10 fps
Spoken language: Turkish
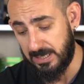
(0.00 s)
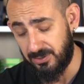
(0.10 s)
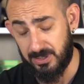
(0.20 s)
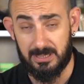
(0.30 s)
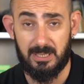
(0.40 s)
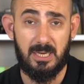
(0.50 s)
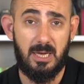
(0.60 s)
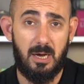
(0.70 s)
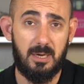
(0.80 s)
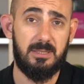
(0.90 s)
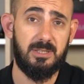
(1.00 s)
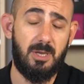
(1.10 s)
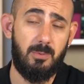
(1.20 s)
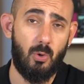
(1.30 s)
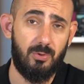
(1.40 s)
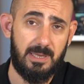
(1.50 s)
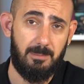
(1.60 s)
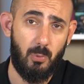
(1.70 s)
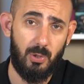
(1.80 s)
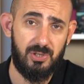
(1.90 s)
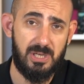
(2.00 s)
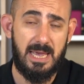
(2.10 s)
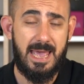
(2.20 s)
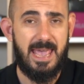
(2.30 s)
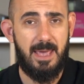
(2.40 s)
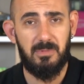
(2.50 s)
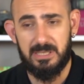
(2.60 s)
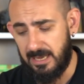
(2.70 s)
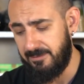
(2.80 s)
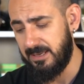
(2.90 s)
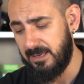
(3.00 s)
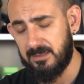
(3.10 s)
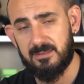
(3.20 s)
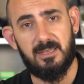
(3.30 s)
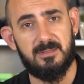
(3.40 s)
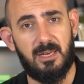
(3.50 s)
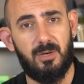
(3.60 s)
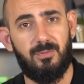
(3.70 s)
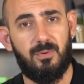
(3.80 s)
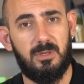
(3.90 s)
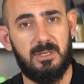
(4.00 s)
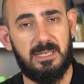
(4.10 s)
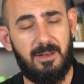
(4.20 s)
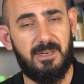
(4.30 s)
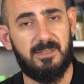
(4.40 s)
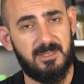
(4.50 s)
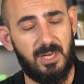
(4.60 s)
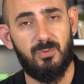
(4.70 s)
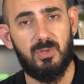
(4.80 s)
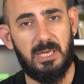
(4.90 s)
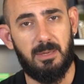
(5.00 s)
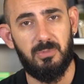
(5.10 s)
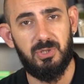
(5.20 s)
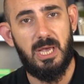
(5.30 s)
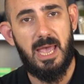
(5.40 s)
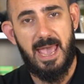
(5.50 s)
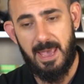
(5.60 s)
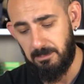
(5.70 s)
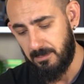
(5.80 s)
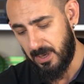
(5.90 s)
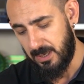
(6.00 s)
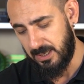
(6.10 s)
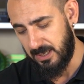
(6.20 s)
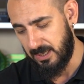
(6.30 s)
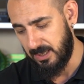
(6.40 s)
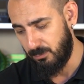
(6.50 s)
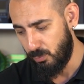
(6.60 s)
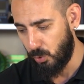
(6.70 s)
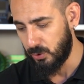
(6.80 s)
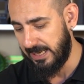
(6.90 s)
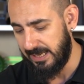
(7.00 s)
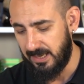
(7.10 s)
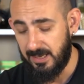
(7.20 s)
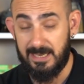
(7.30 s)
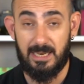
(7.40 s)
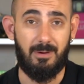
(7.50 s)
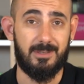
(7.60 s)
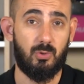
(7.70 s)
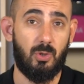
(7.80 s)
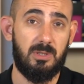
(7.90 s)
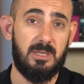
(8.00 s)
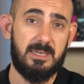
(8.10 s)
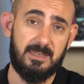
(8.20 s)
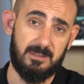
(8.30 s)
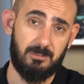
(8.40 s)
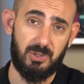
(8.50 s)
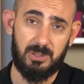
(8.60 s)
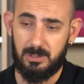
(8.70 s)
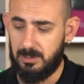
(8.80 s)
Gerçekten akıllıca bir yöntem. Böylece hem klavye tasarruf, e, klavyede tasarruf sağlanmış hem e, bu modele inovasyon katılmış.